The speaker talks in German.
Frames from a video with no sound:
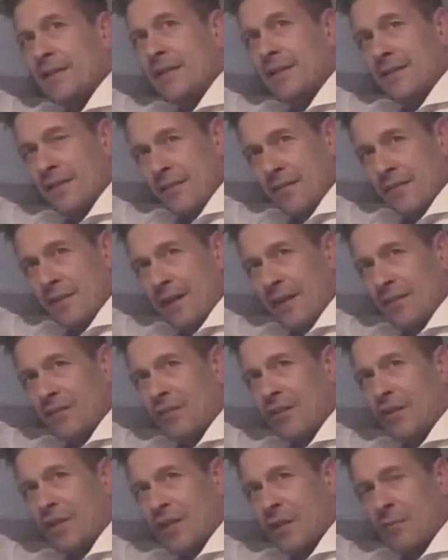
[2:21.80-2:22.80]
Dieses
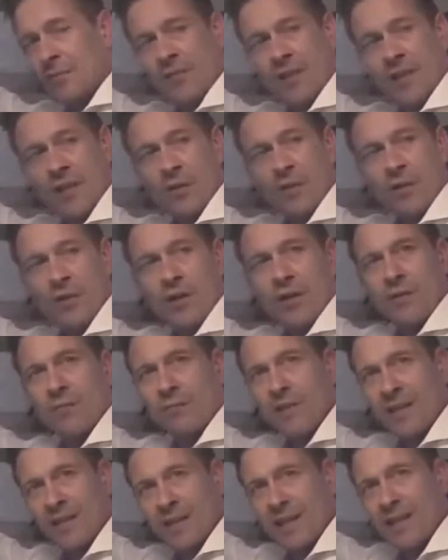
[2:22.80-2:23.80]
Fahrzeug gibt es auch
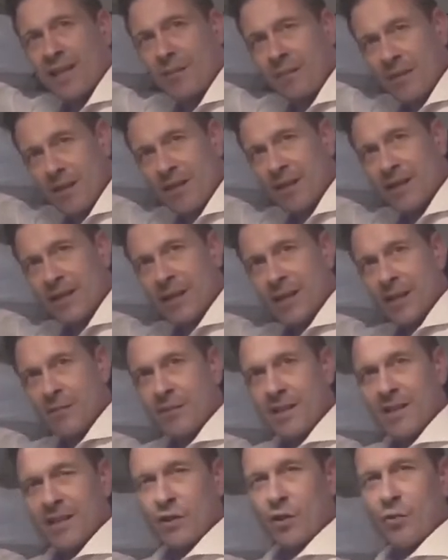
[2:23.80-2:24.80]
mit Klimaanlage,
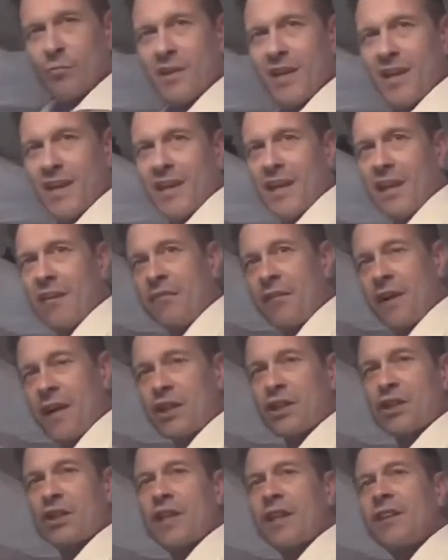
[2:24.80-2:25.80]
mit der Dometic
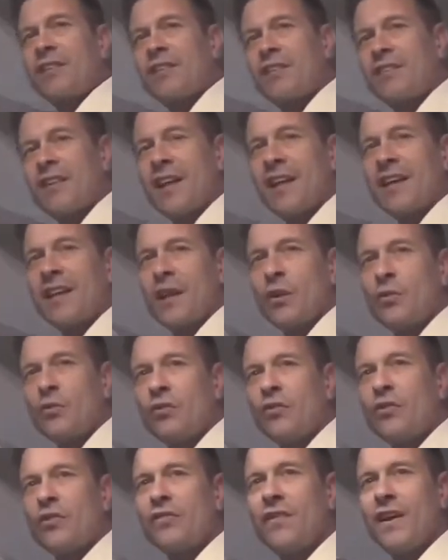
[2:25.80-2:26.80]
Freshjet
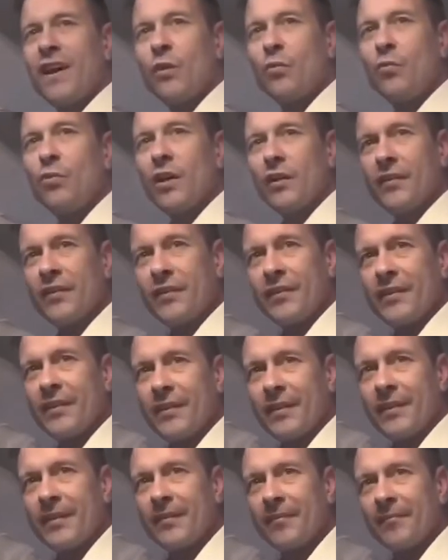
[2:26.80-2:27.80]
2200.
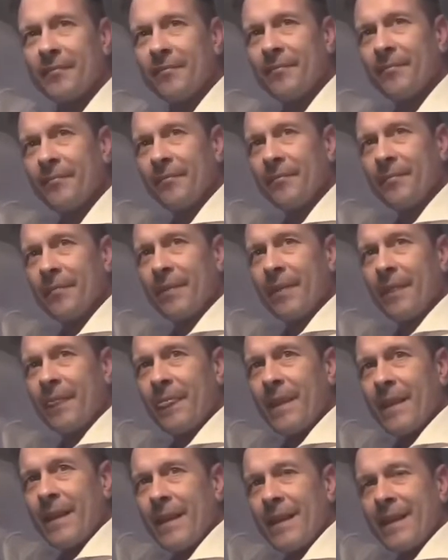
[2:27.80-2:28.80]
Läuft die mit Gas?
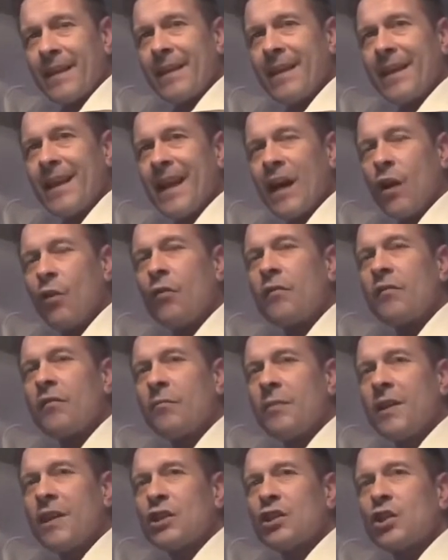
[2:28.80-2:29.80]
Die läuft
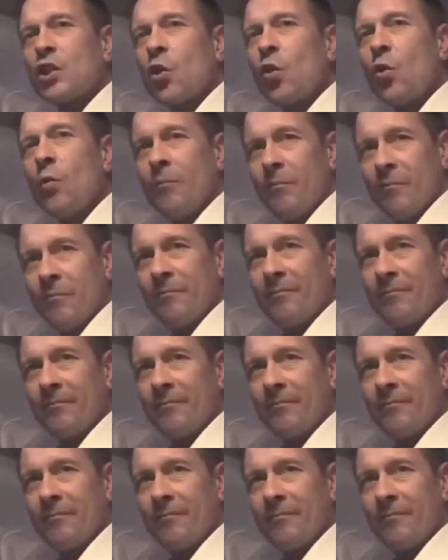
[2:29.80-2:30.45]
mit Strom.